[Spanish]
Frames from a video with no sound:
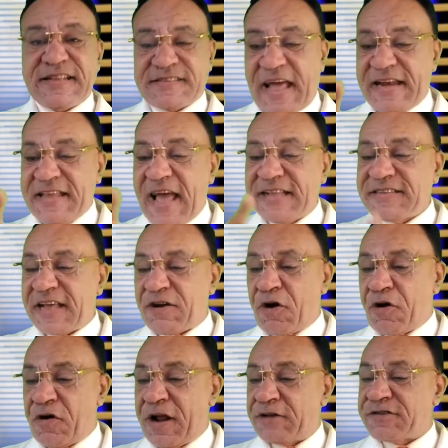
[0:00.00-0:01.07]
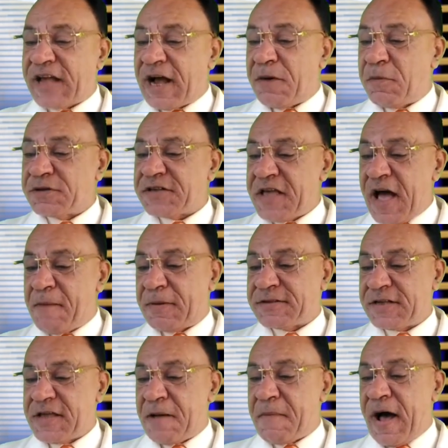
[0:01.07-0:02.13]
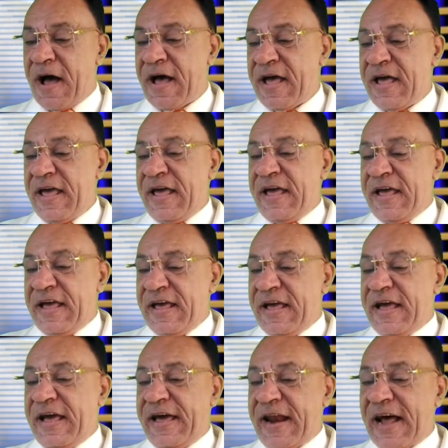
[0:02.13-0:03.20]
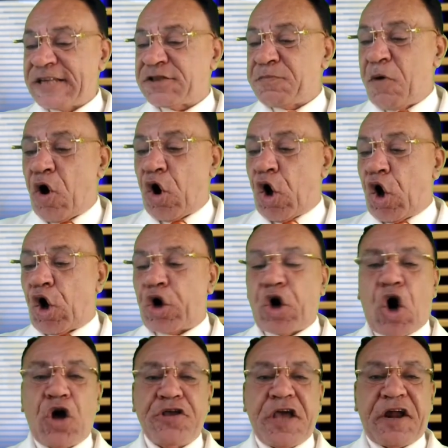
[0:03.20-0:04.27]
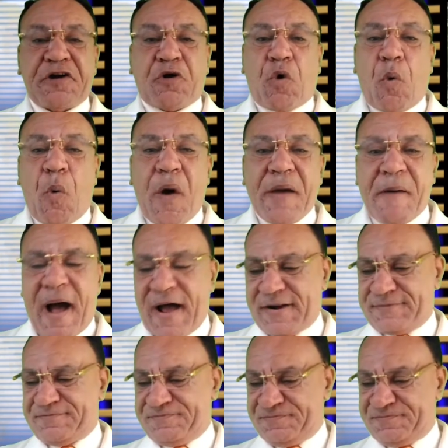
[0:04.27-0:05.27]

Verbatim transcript: Teniente coronel, ¿sabe cómo se llama? Se llama Erasmo Roger Cueva.